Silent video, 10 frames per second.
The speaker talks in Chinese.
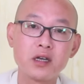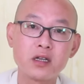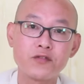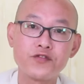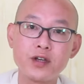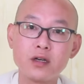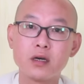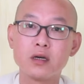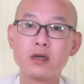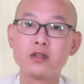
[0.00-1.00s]
内的肺热
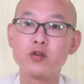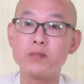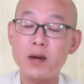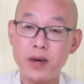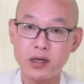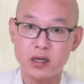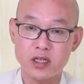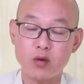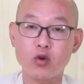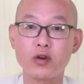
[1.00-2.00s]
就慢慢的
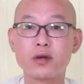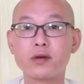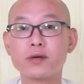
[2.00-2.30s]
消退，